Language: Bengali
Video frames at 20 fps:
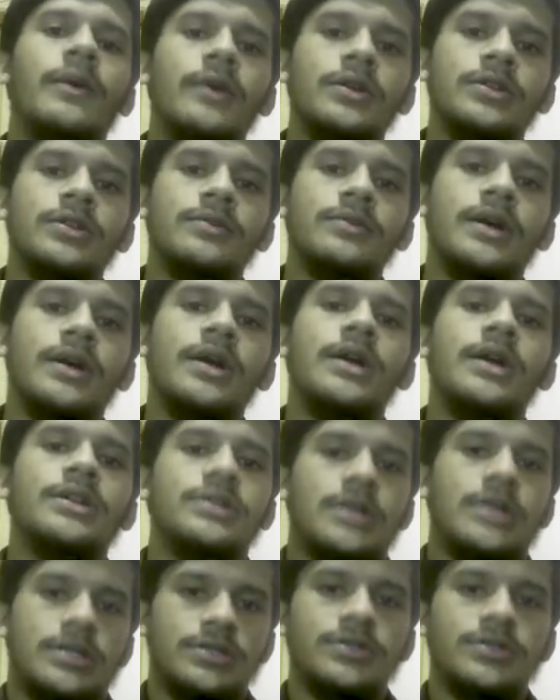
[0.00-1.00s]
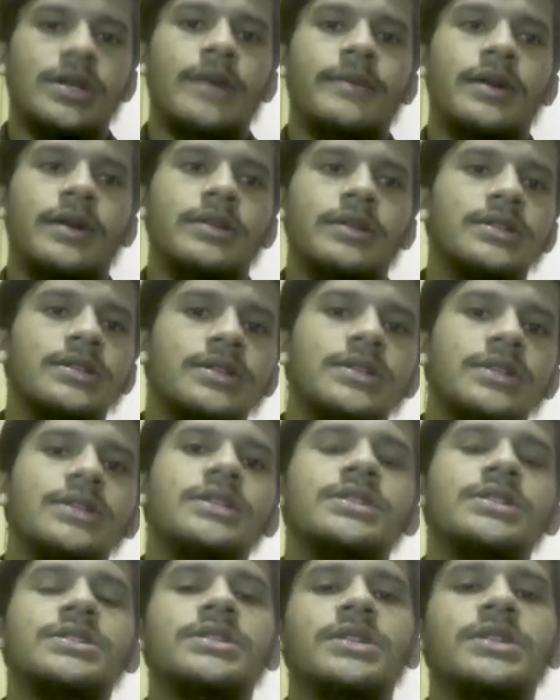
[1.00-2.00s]
অথবা যদি আমাদের দিক
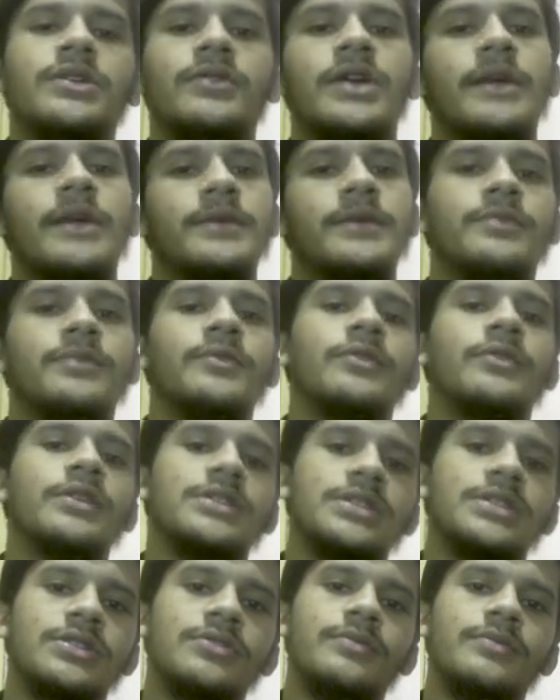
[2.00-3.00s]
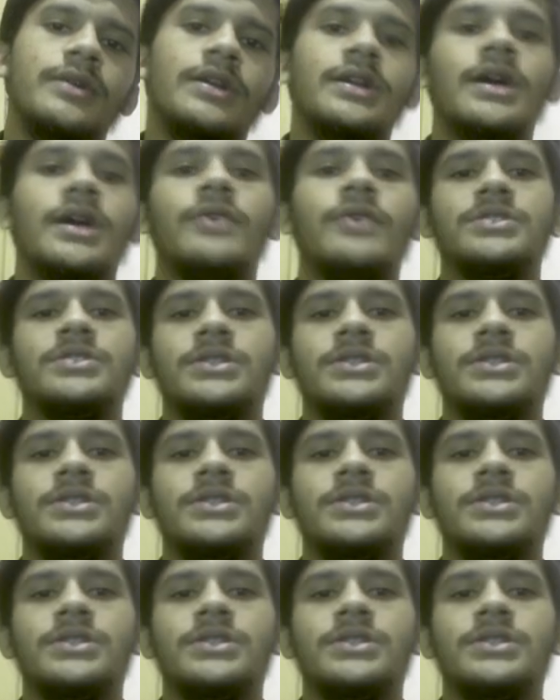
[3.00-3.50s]
দিয়ে চিন্তা করি আমাদের পক্ষে যেতেও পারে নাও